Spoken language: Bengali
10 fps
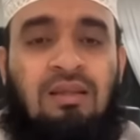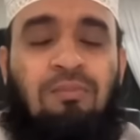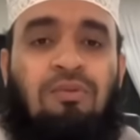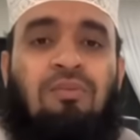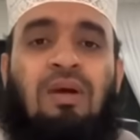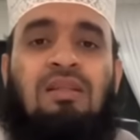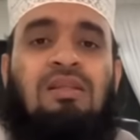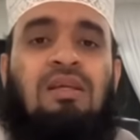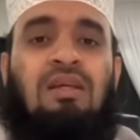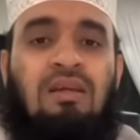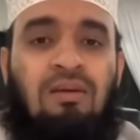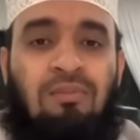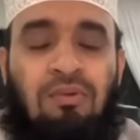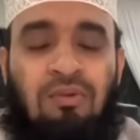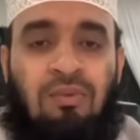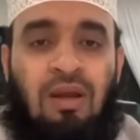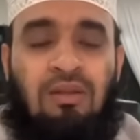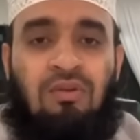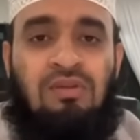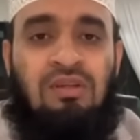খাতের প্রথম খাতটি কি প্রথম
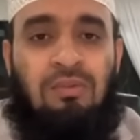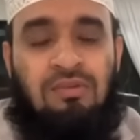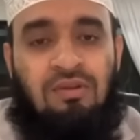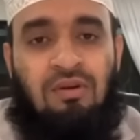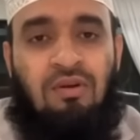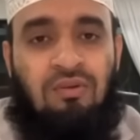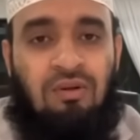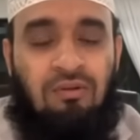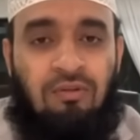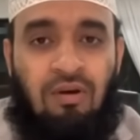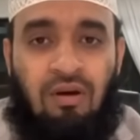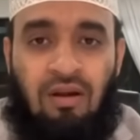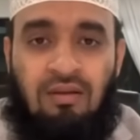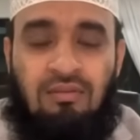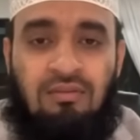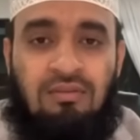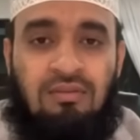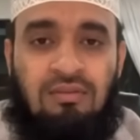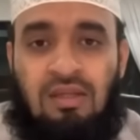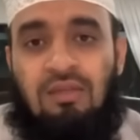খাত হচ্ছে নামা সদাকাতুল ফোকারা
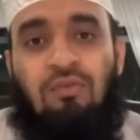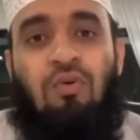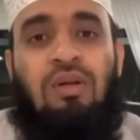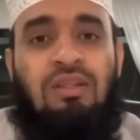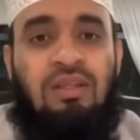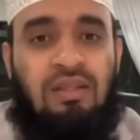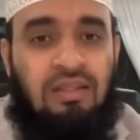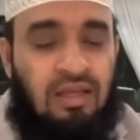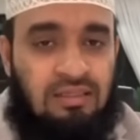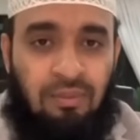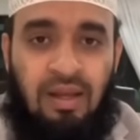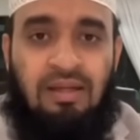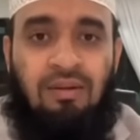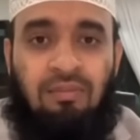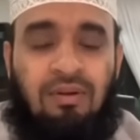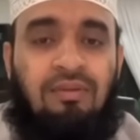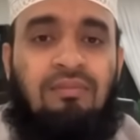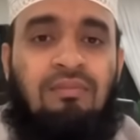জাকাত ফকিরদেরকে দেয়া যাবে এক নম্বর